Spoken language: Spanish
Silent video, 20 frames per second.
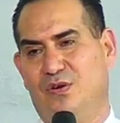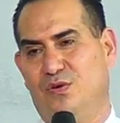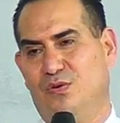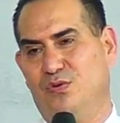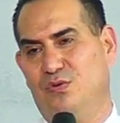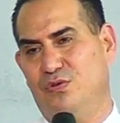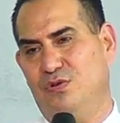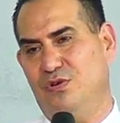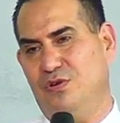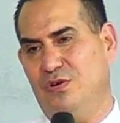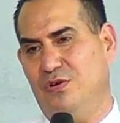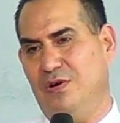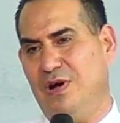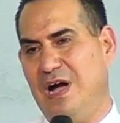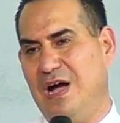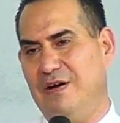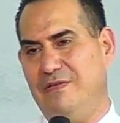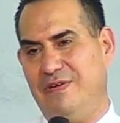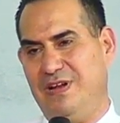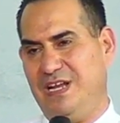Uno
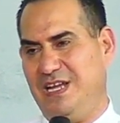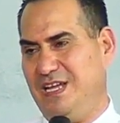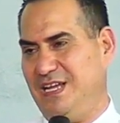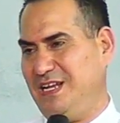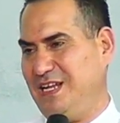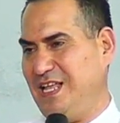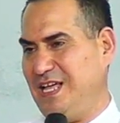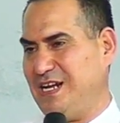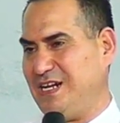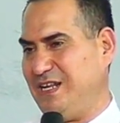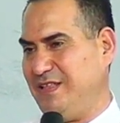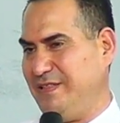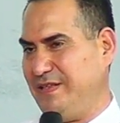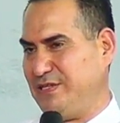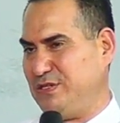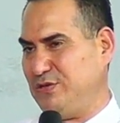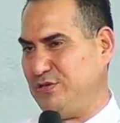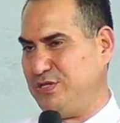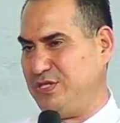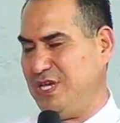abre las
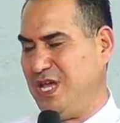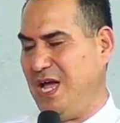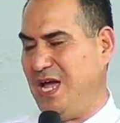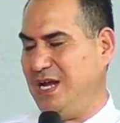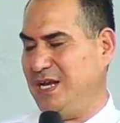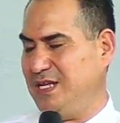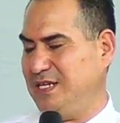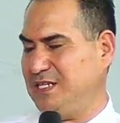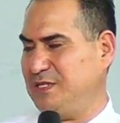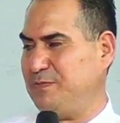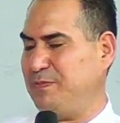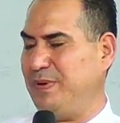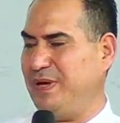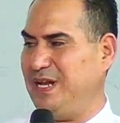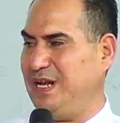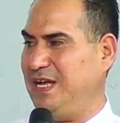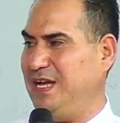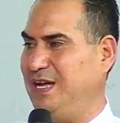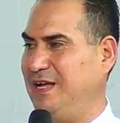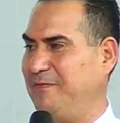redes sociales
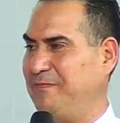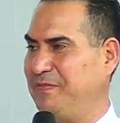para